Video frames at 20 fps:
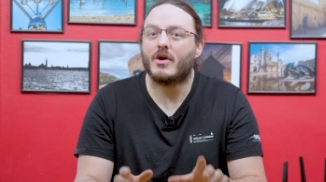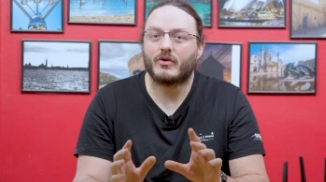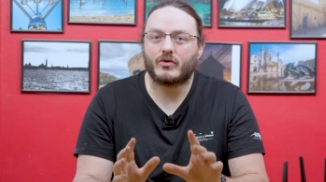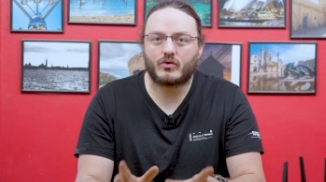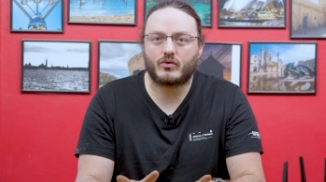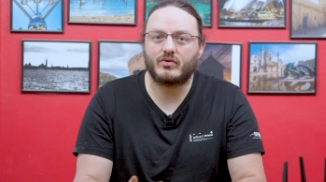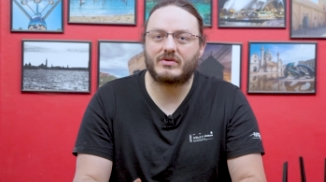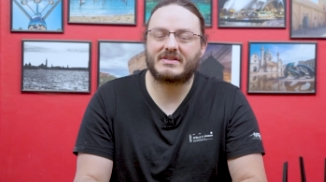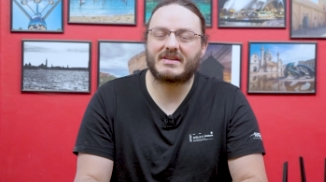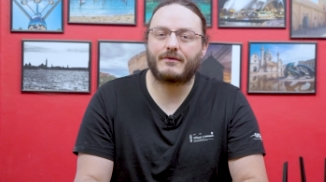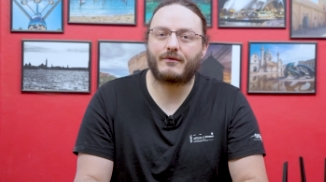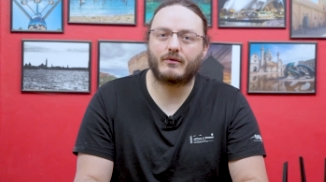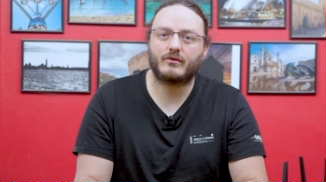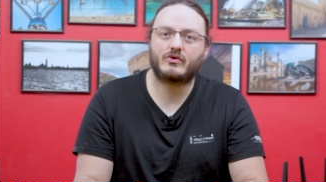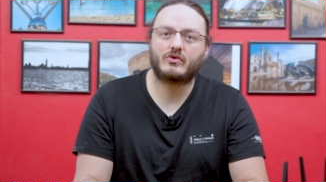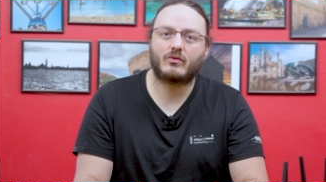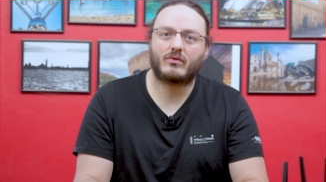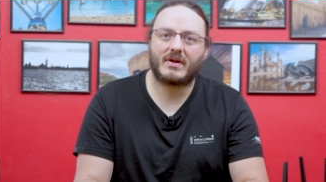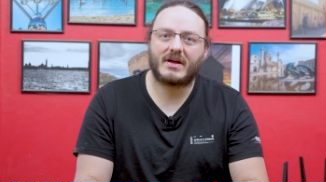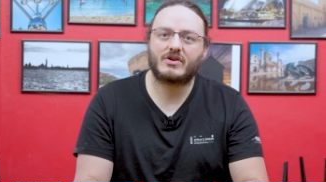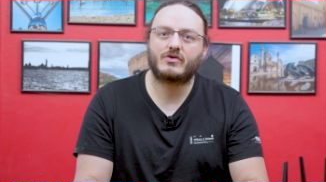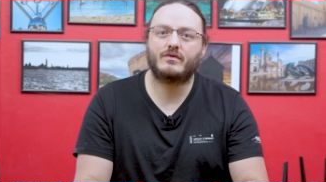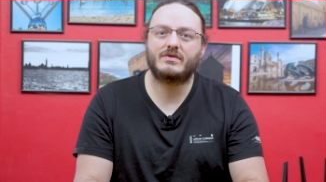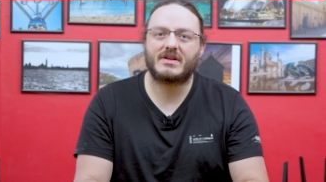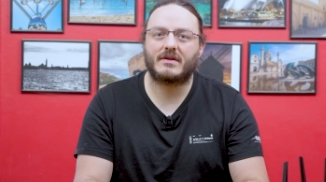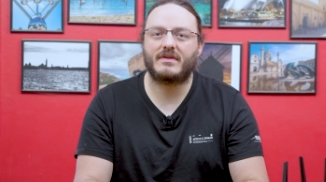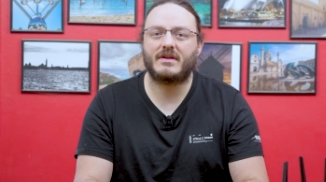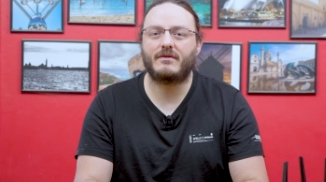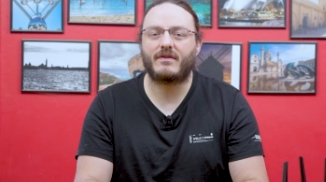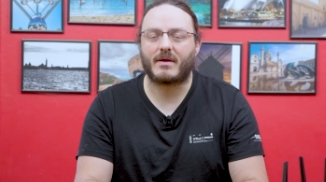toutes ces fonctions-là, je vous
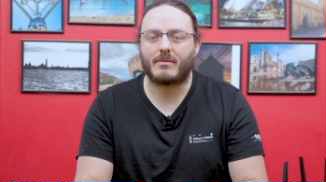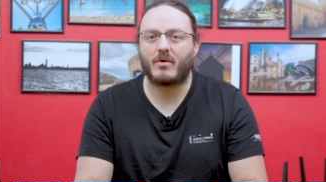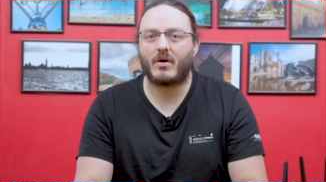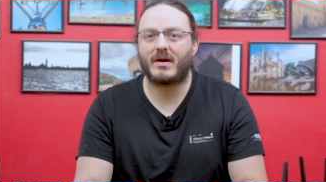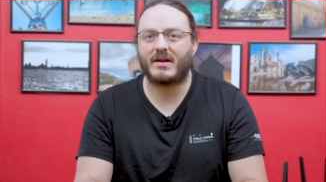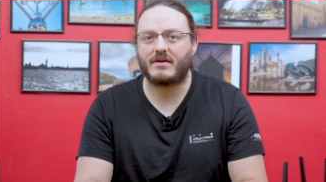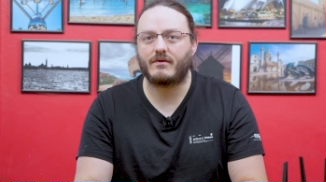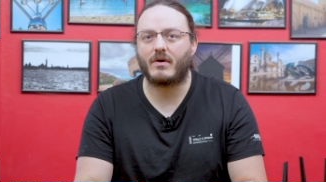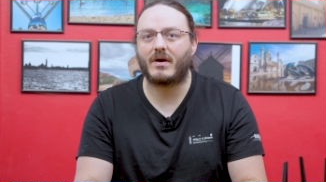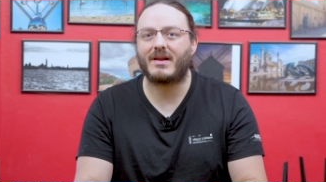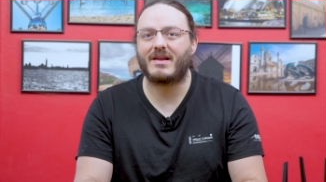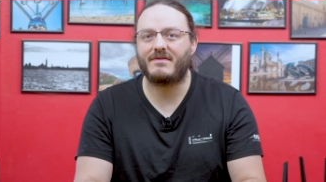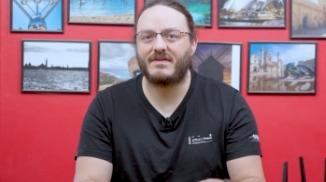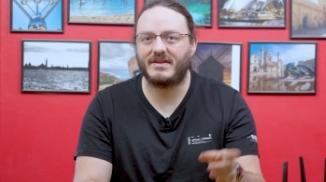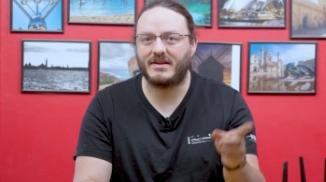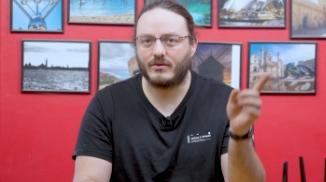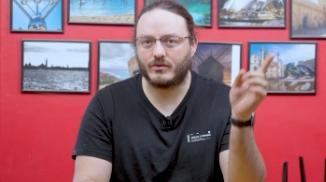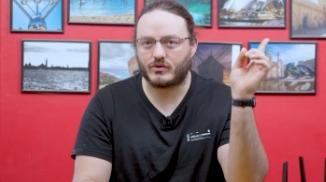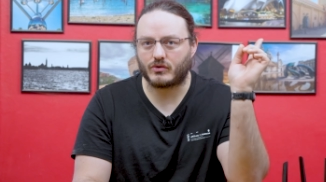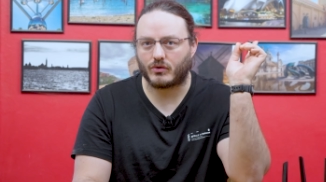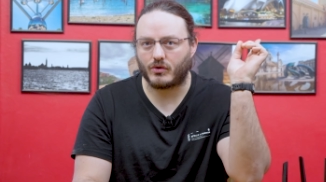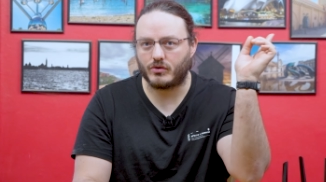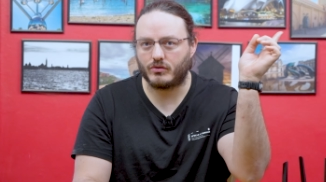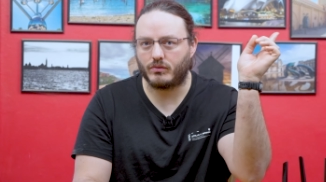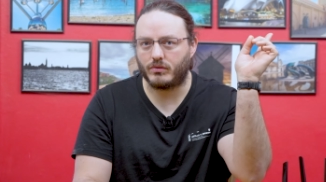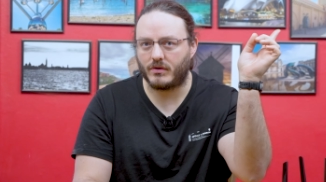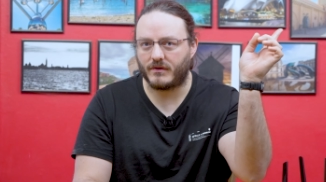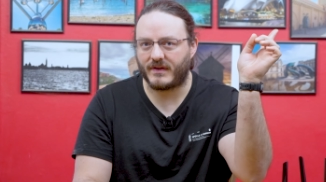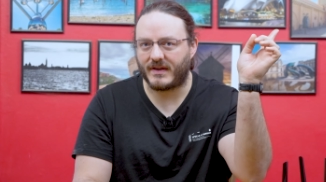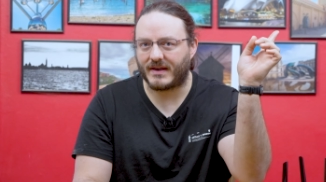invite vraiment à aller voir la vidéo sur le
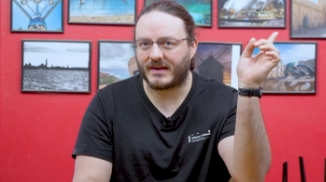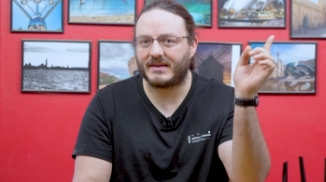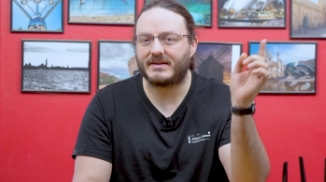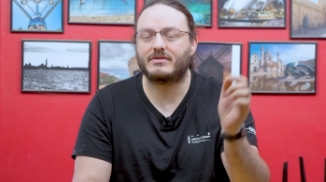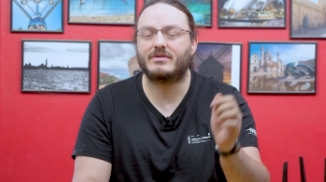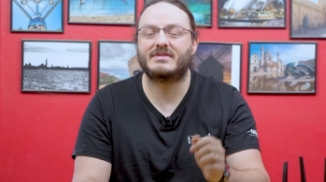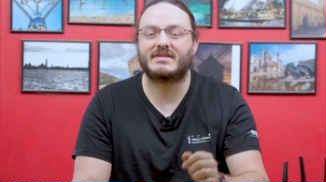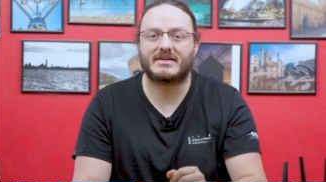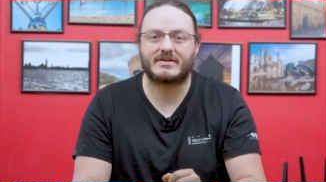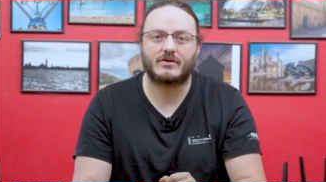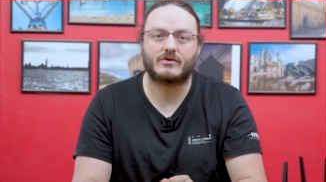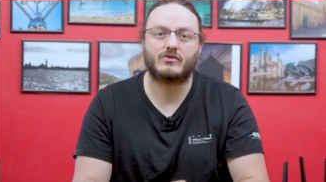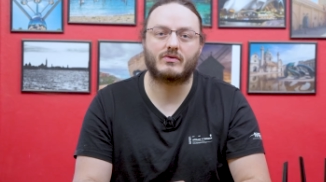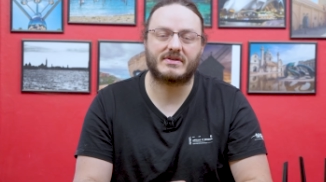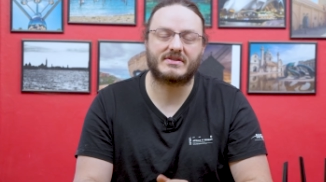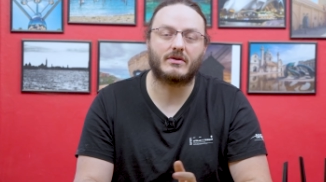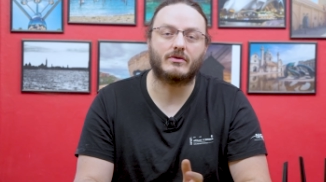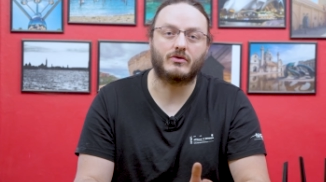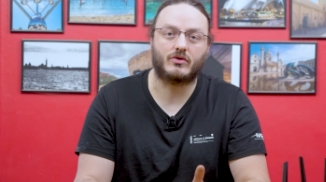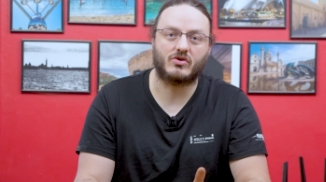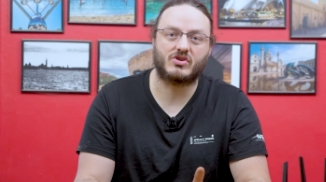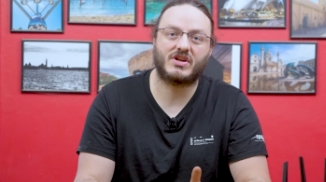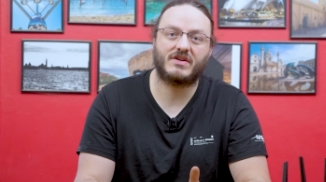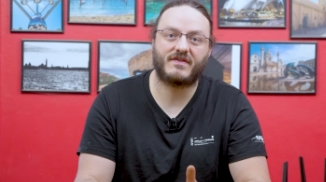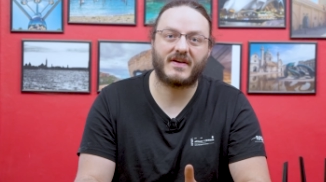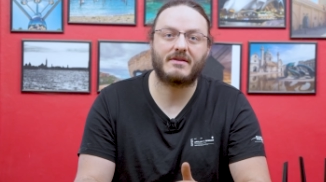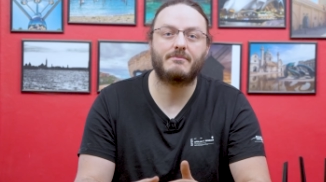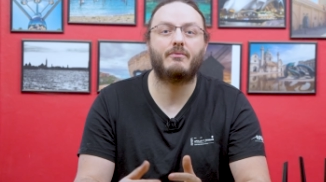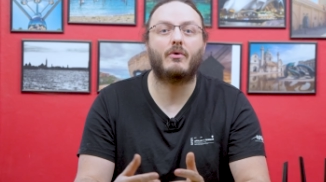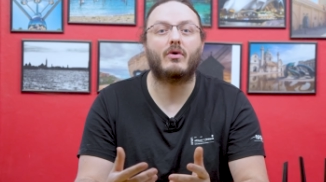WRX 560 que j'ai
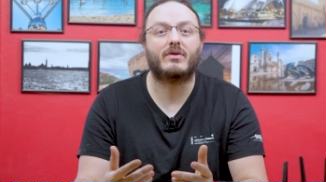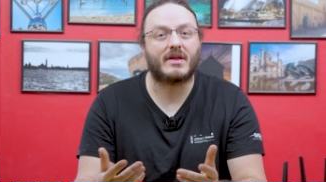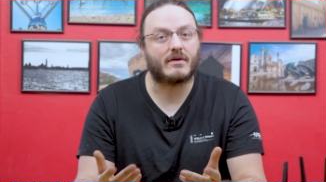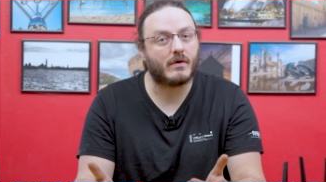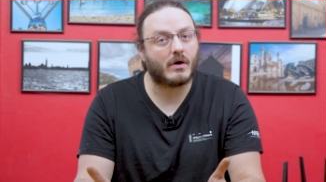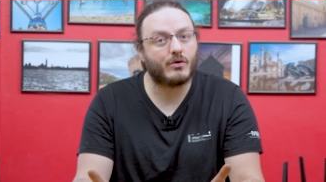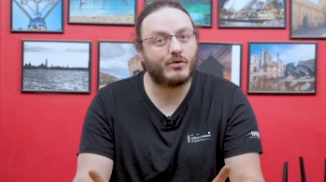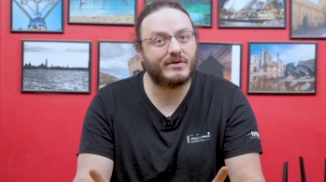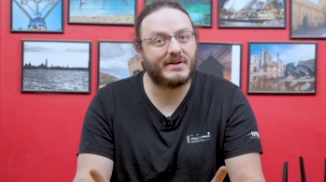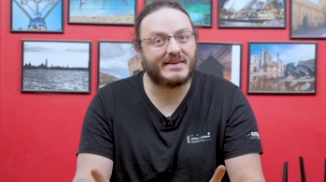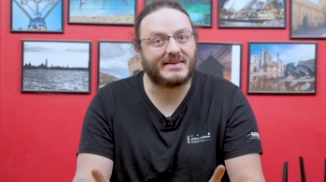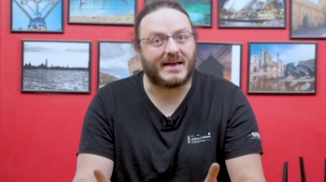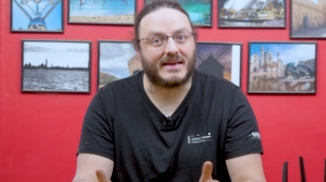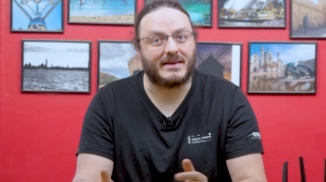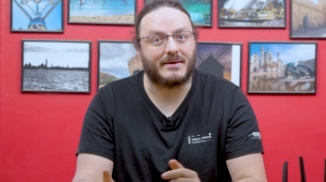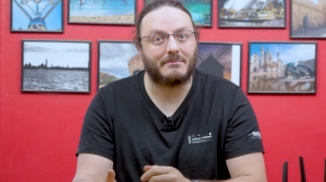faite pour en avoir le détail.